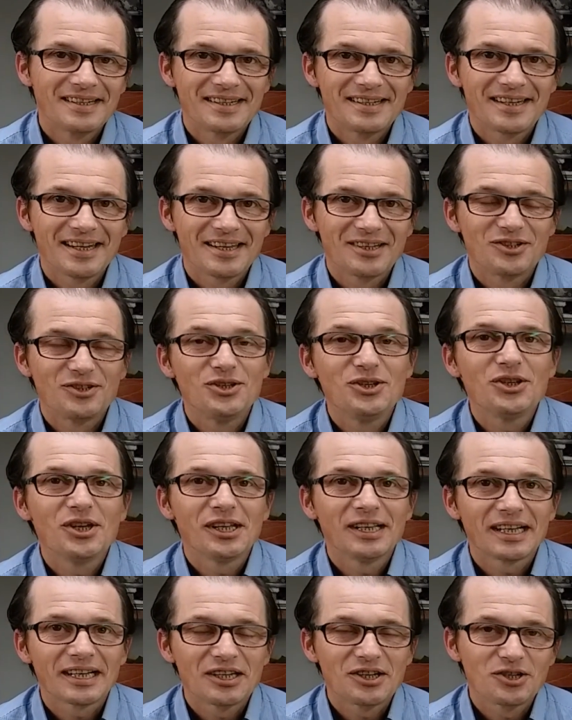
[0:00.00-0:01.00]
Cześć, dzisiaj
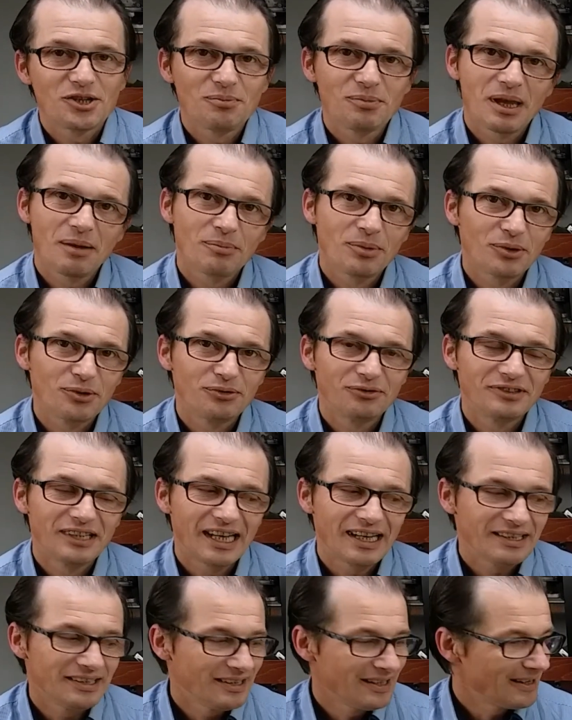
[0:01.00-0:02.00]
takie szybkie
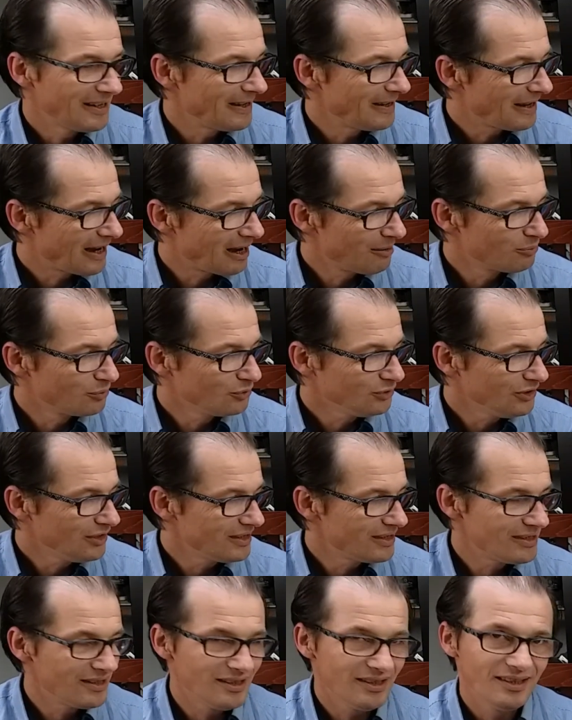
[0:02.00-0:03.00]
porównanie
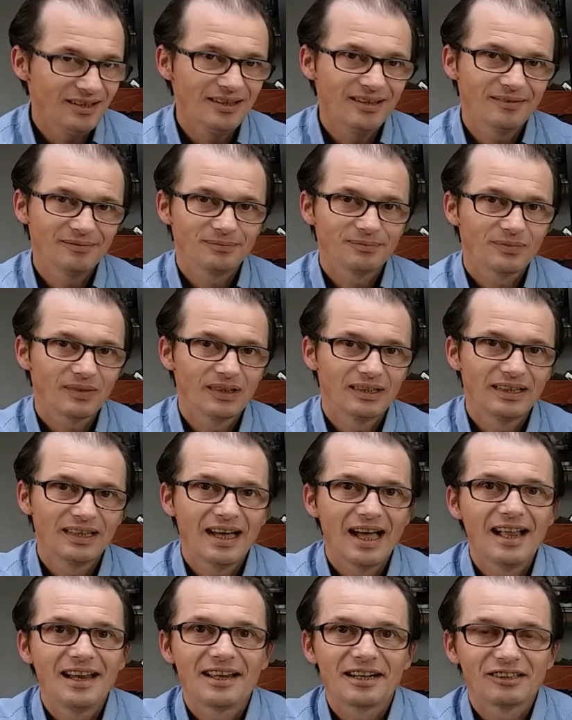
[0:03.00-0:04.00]
amunicji
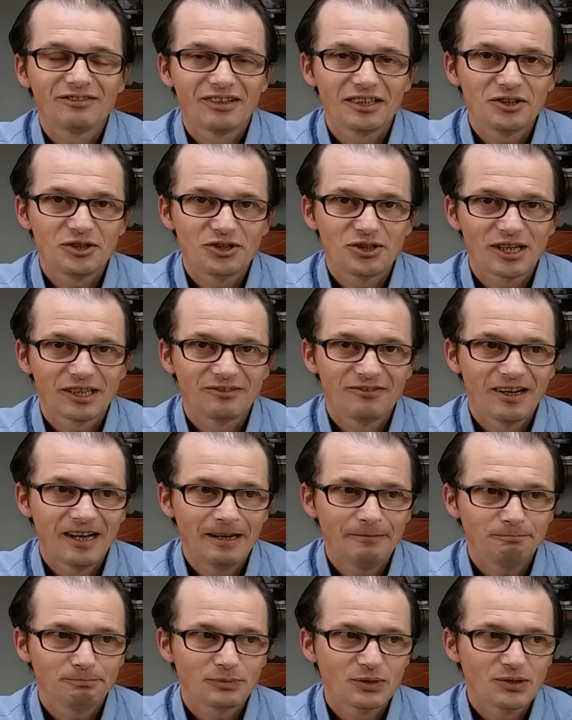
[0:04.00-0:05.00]
e,
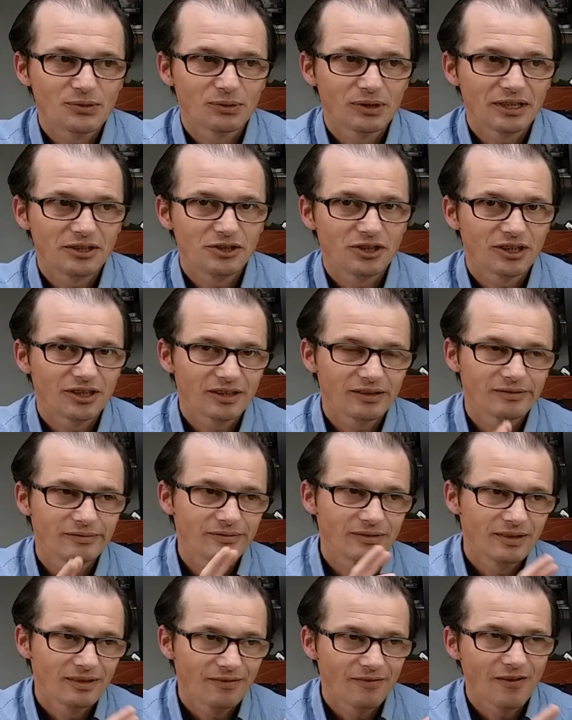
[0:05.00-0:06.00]
LR22. Słuchajcie,
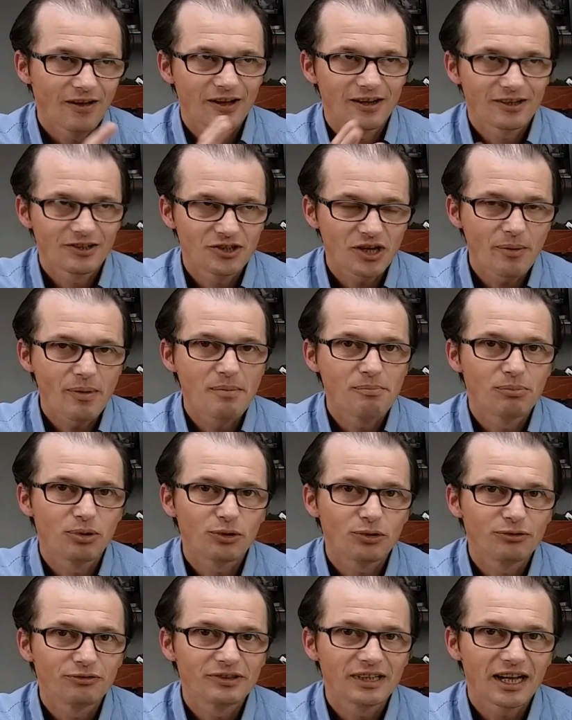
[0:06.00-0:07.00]
chciałem
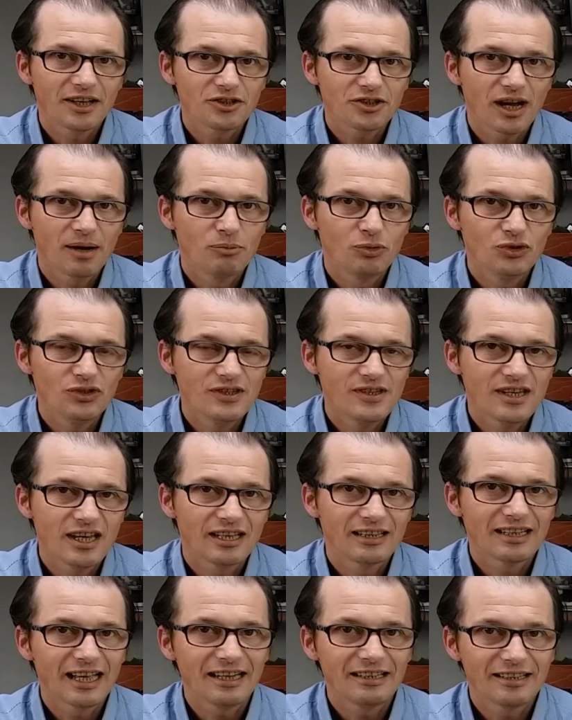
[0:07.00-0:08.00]
porównać amunicję
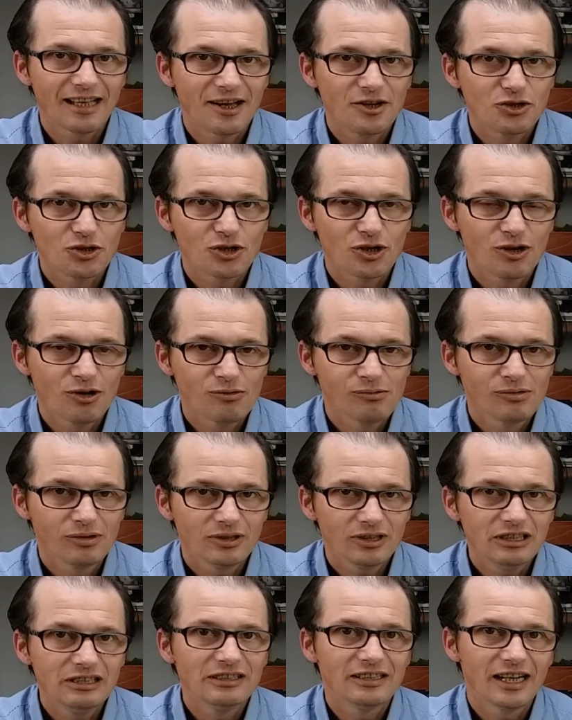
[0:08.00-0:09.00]
najtańszą
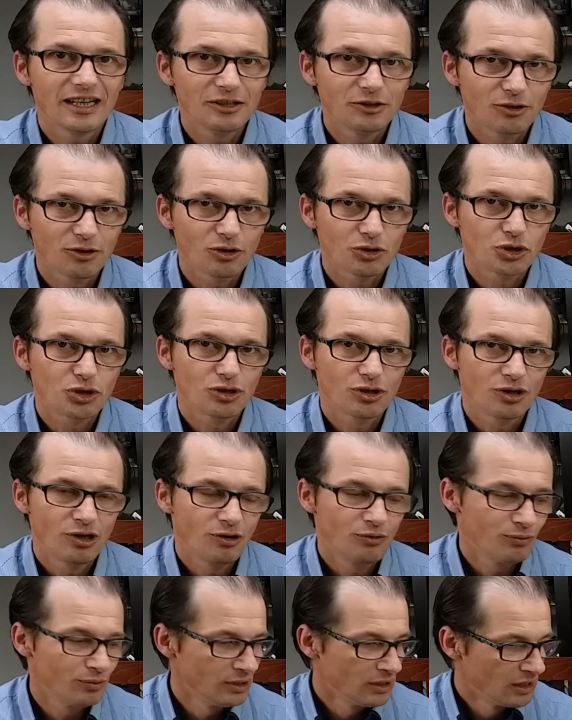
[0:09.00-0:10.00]
i
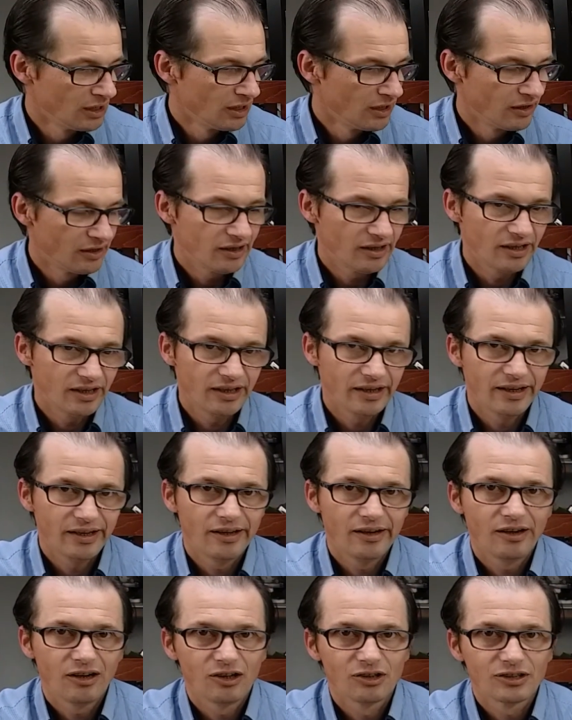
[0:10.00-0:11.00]
najdroższą
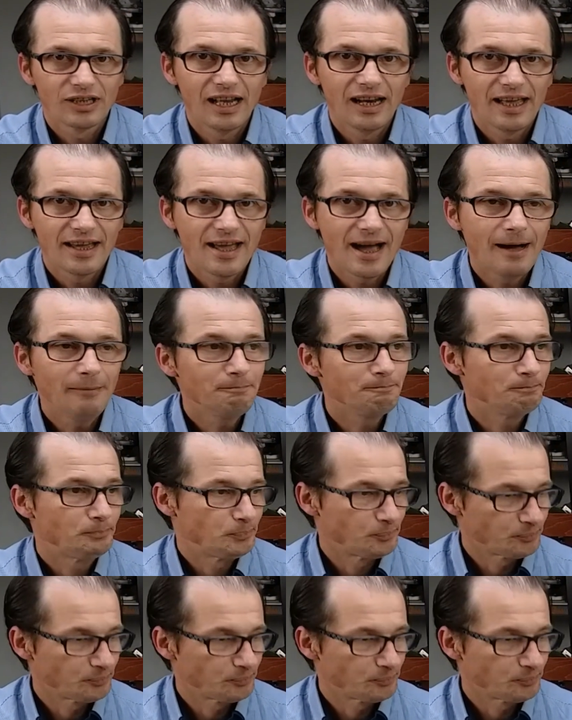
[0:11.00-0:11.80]
e, od LA.